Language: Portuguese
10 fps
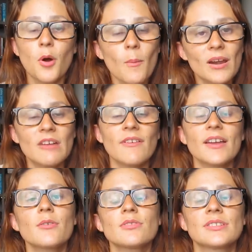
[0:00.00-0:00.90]
como ela
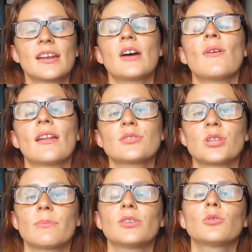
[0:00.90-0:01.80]
vai considerar um
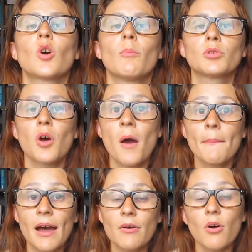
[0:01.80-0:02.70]
relacionamento como
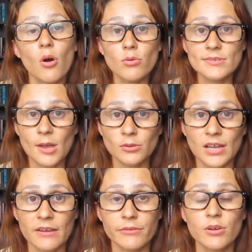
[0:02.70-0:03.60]
normal ou
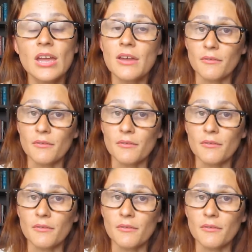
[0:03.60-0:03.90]
saudável,